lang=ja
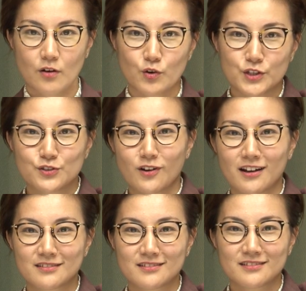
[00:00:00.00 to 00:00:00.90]
こんにち
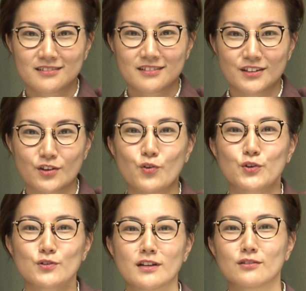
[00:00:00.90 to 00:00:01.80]
は日本
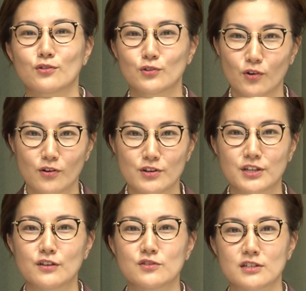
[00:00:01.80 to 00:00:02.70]
共産党の
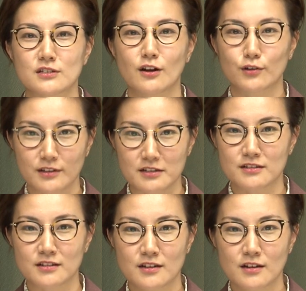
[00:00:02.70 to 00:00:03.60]
池内沙織で
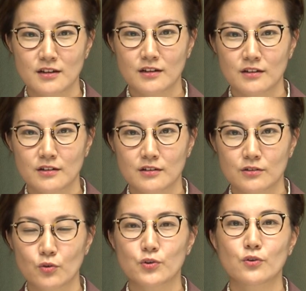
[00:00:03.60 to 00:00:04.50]
す
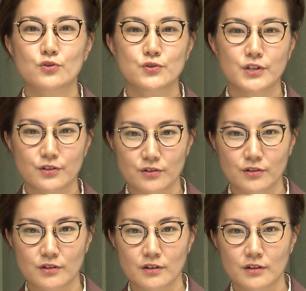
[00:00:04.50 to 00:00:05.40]
東京十二
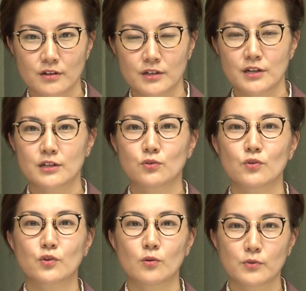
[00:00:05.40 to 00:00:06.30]
区比例
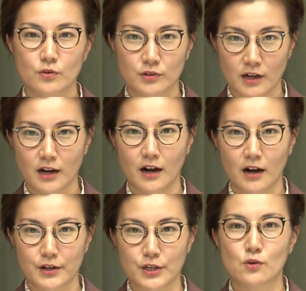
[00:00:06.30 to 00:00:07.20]
東京ブロックから
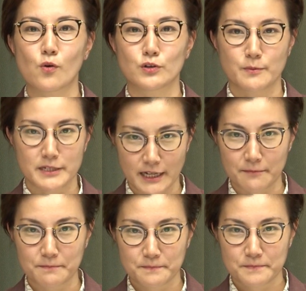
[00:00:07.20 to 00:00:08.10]
立候補しました
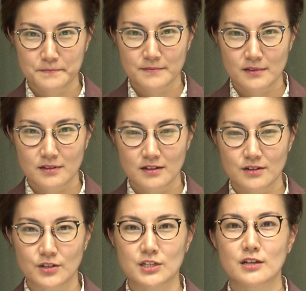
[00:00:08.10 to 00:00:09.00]

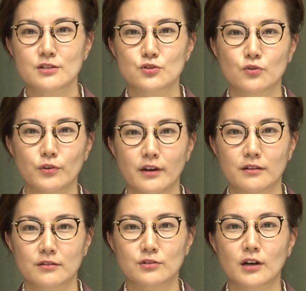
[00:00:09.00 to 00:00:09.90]
2015
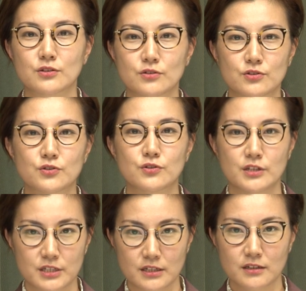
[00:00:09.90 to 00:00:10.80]
年9月19
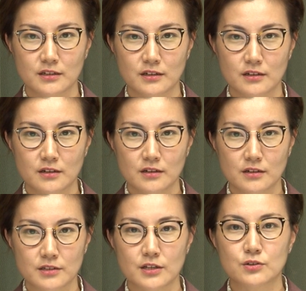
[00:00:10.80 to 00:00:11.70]
日
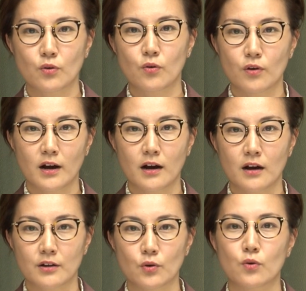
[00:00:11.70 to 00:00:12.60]
戦争法が
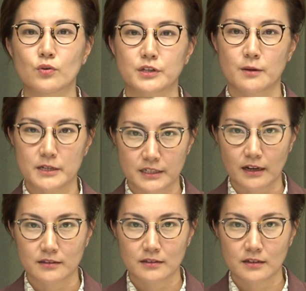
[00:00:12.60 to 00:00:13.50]
強行されました